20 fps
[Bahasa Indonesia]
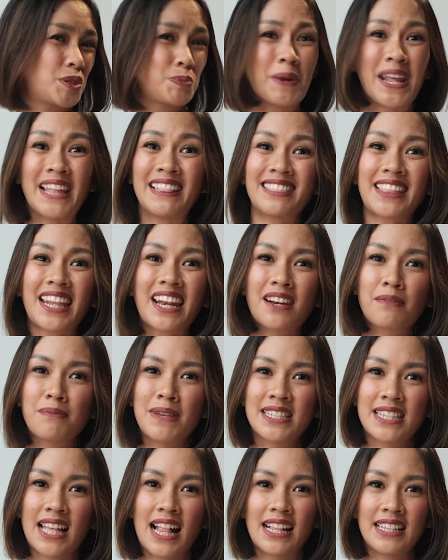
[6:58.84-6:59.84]
sprinter
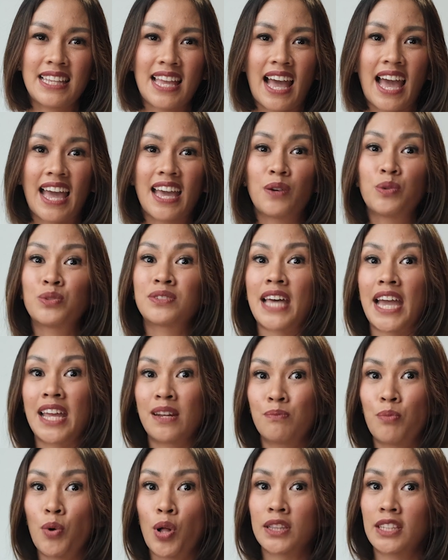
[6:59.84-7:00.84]
misalnya kayak
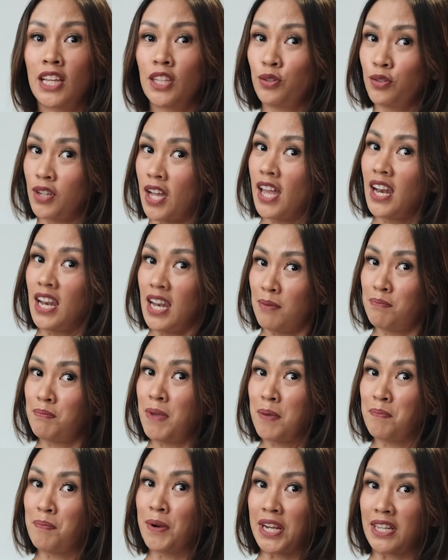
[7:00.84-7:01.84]
Usain Bolt itu kan
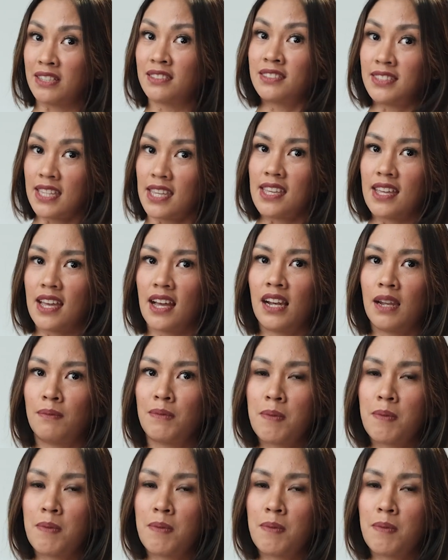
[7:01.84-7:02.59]
lebih berisi ya,